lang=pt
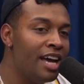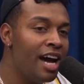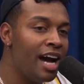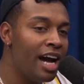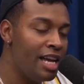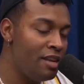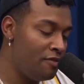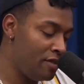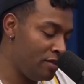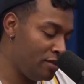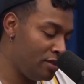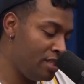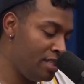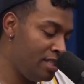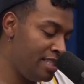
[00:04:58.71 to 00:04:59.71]
Aí ele falou
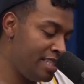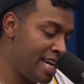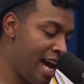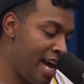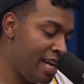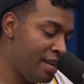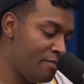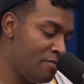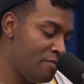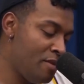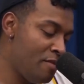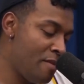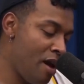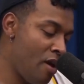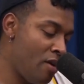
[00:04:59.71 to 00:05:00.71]
assim, cara, meu
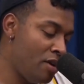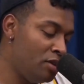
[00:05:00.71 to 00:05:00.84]
maior